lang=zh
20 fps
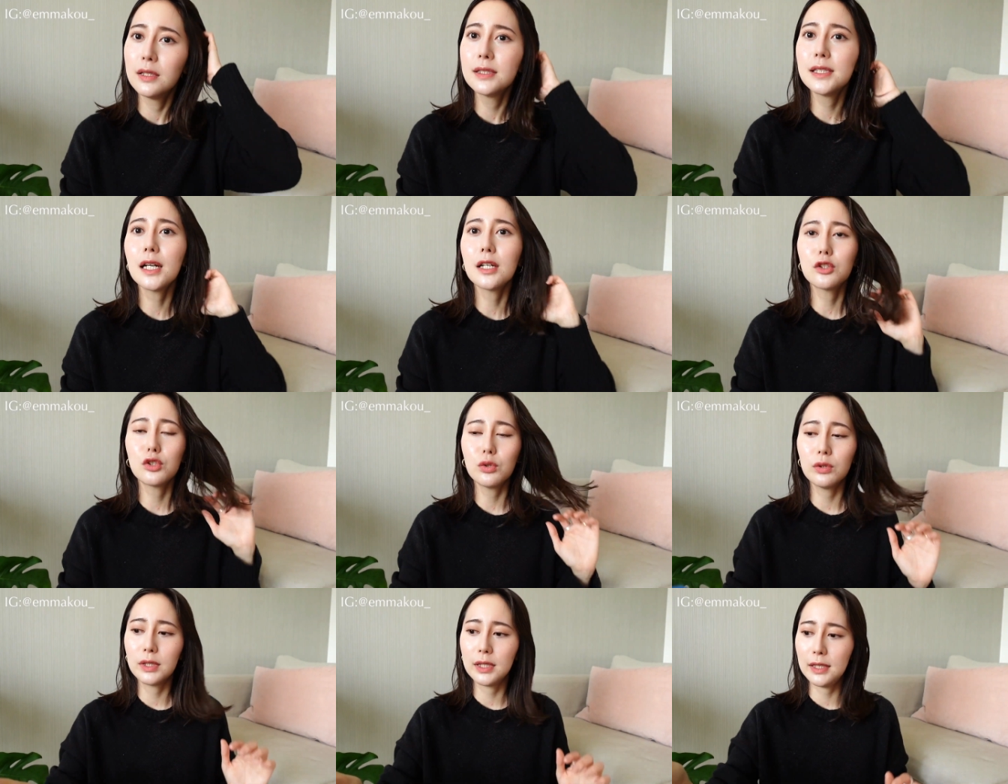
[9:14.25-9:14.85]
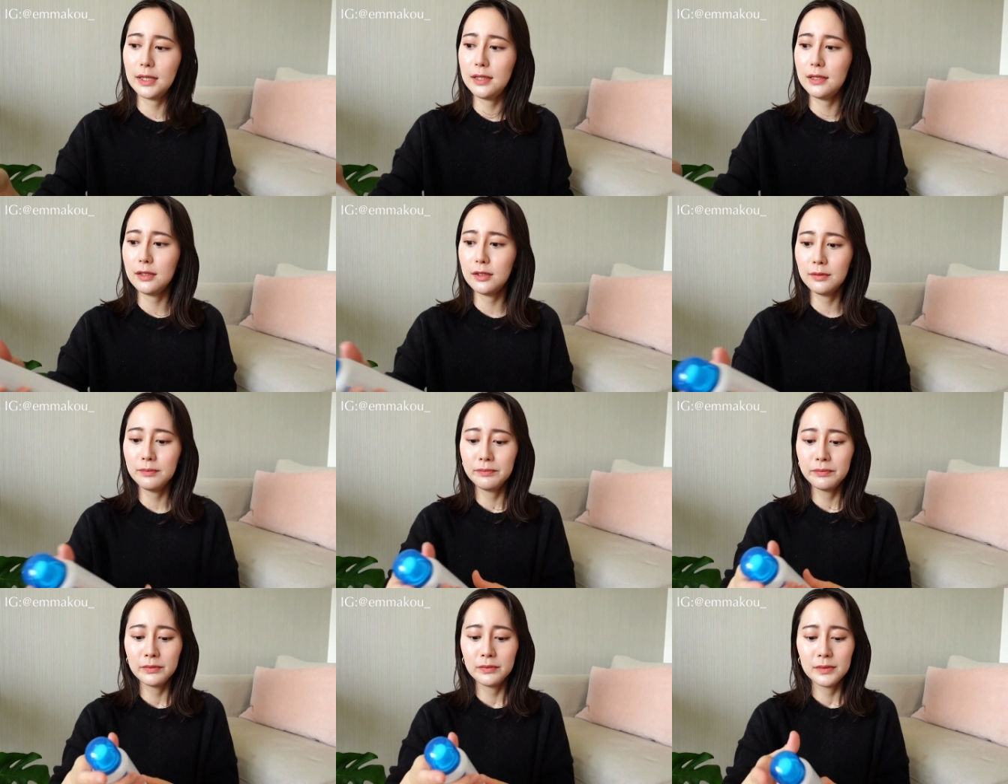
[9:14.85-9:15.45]
这样就可以
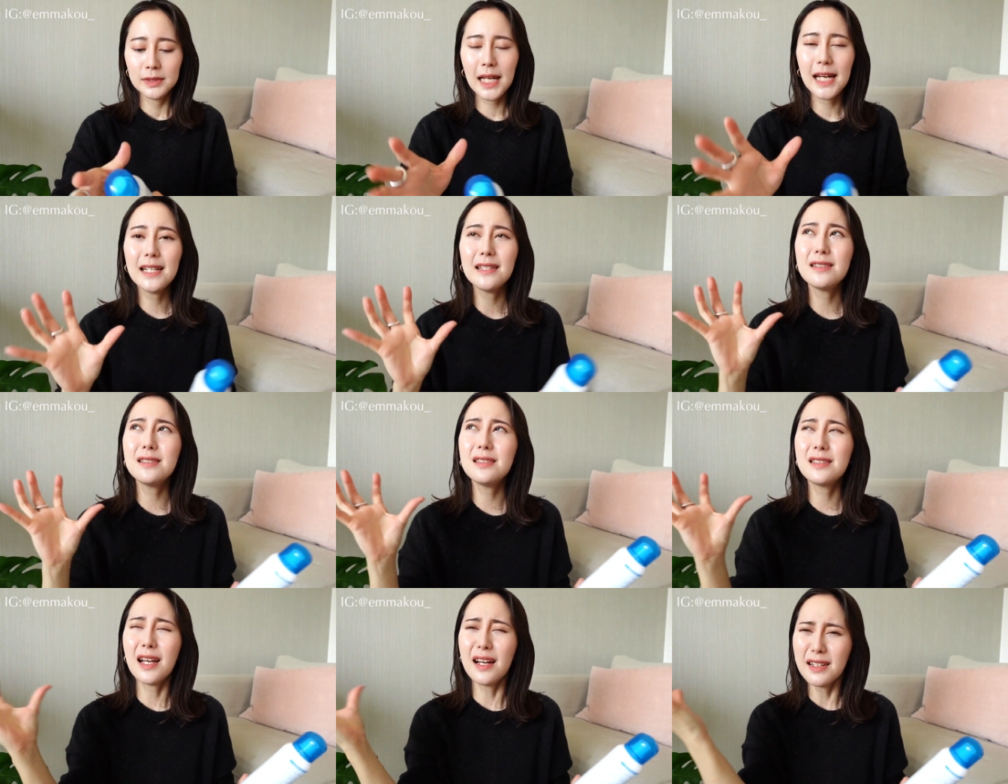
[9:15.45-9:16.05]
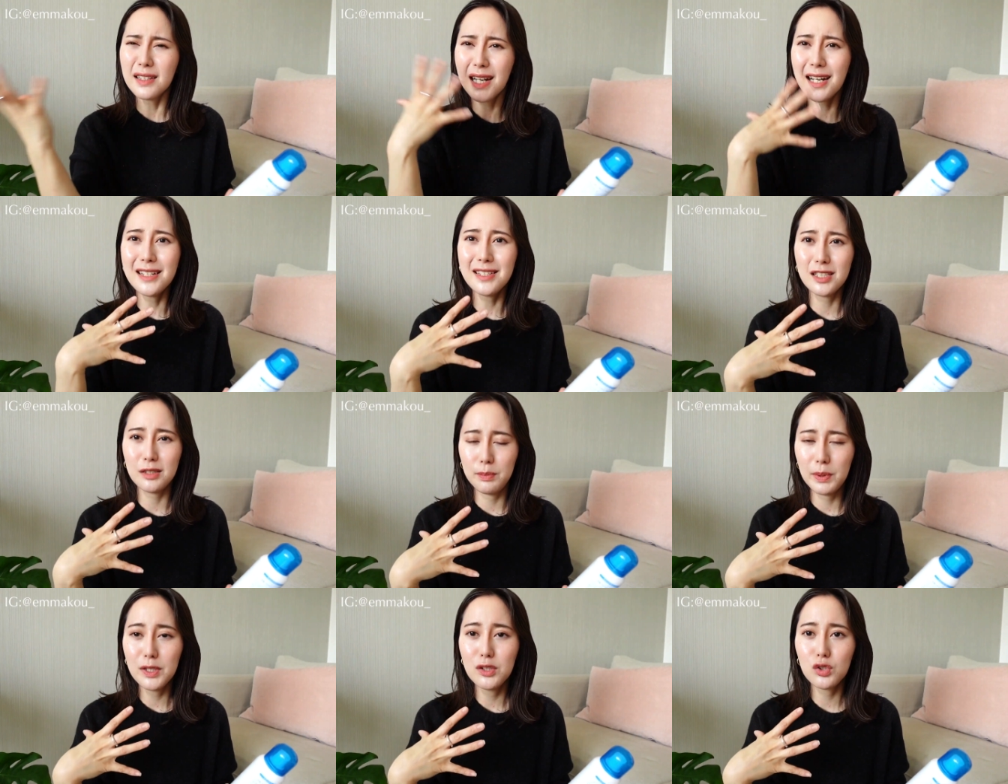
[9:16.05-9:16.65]
了。它是刚开
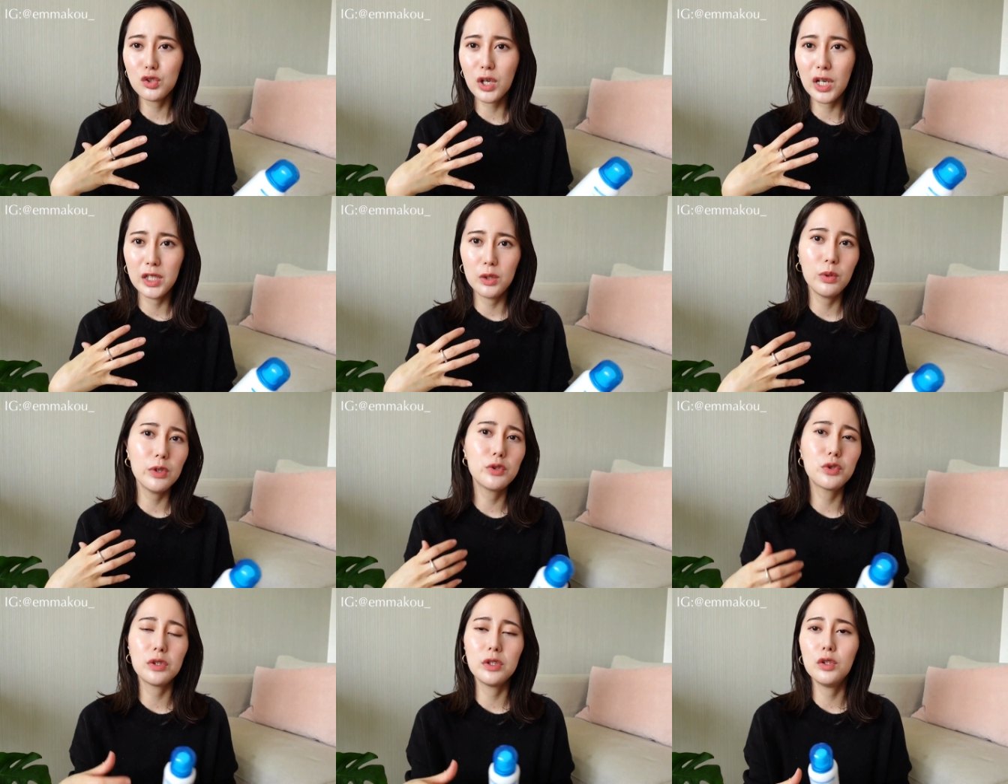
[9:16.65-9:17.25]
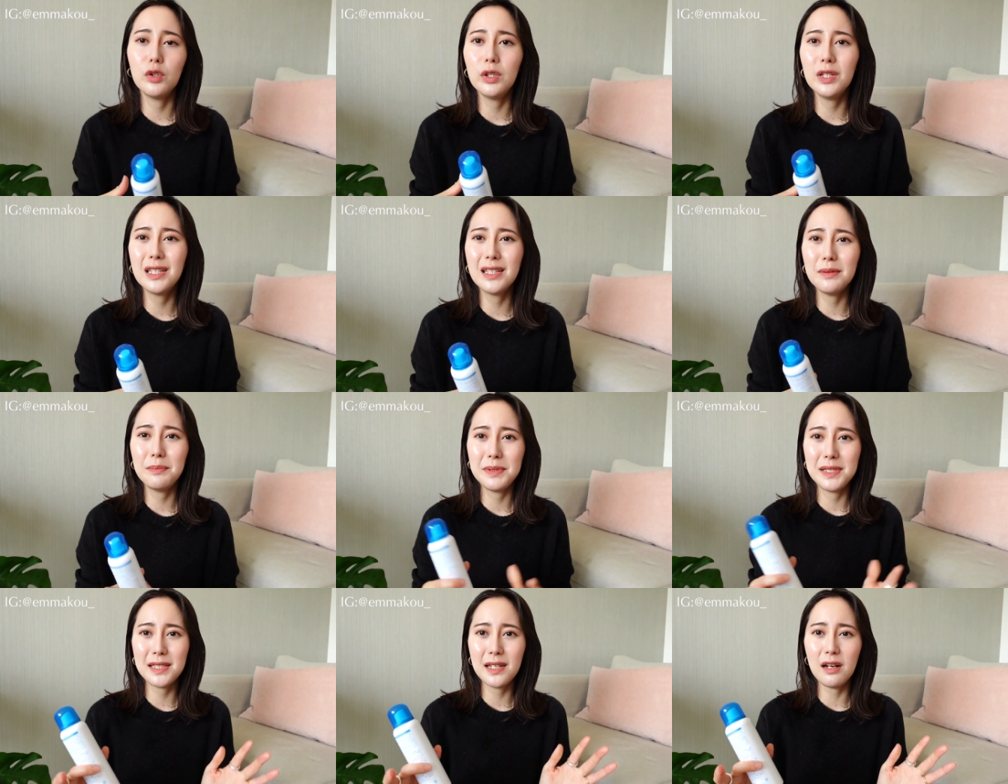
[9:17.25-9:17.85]
始喷出来，你会觉得有一
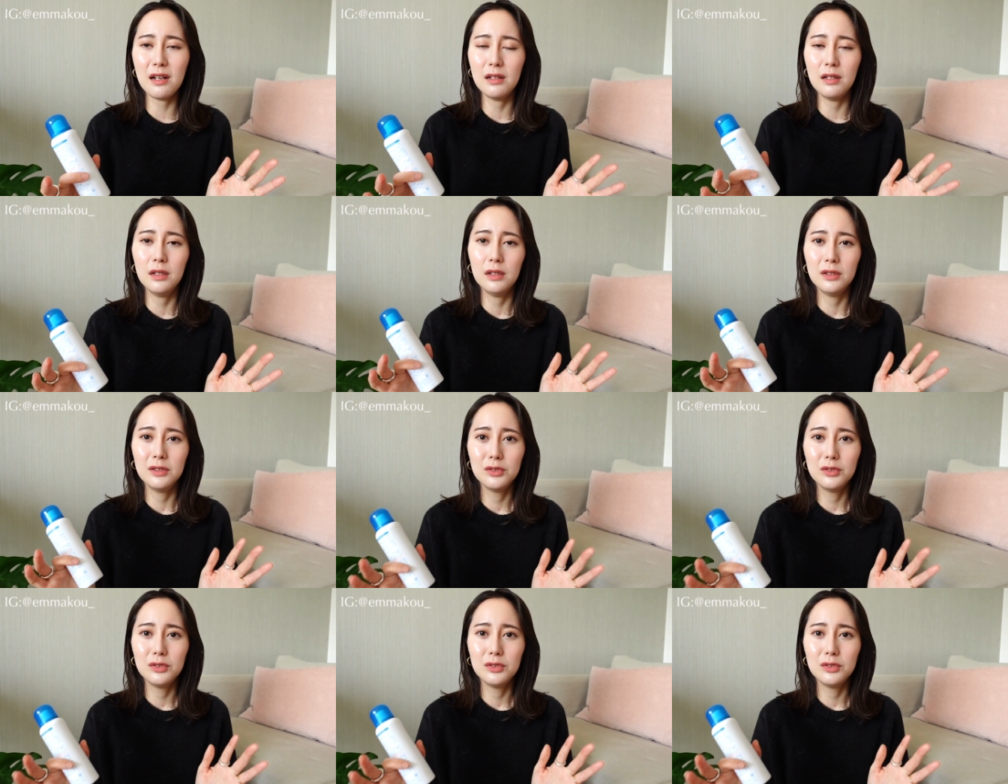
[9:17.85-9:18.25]
个比较。